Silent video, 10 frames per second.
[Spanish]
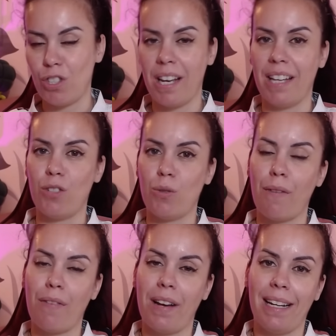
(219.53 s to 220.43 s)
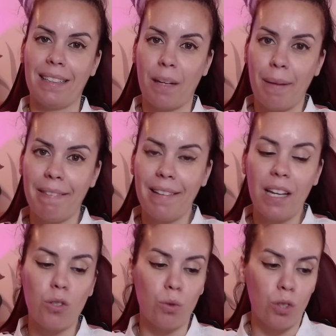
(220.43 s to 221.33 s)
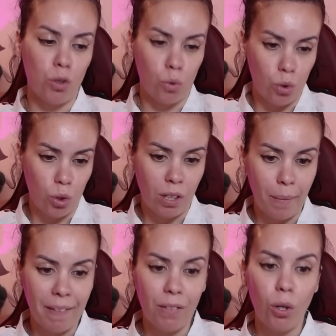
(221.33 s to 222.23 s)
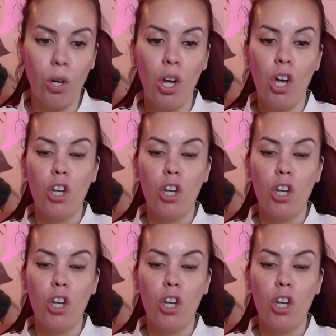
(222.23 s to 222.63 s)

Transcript: O sea, es una faena tremenda, es un disgusto tremendo,